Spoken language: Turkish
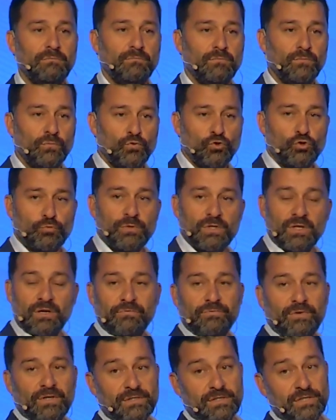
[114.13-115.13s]
100 e, binden
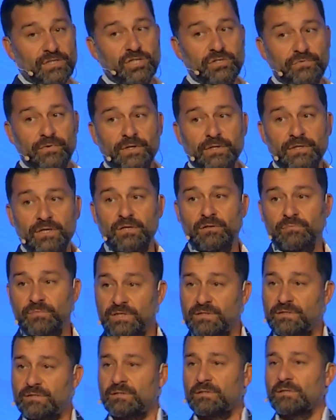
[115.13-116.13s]
fazla işverene
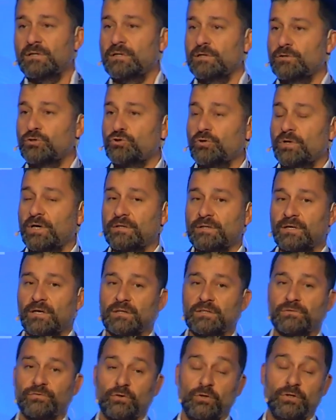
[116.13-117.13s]
biz şu anda
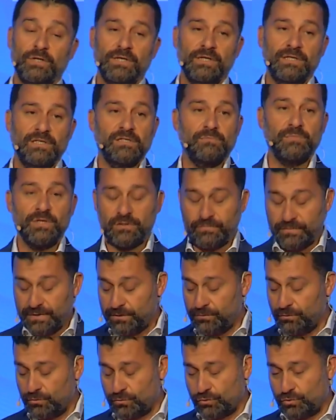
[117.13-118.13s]
aktif olarak hizmet
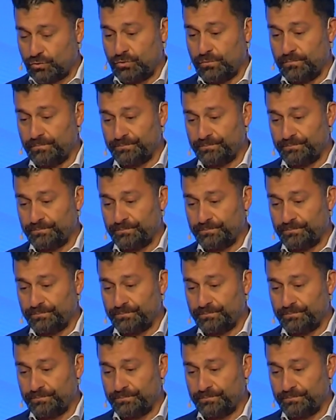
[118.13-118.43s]
veriyoruz.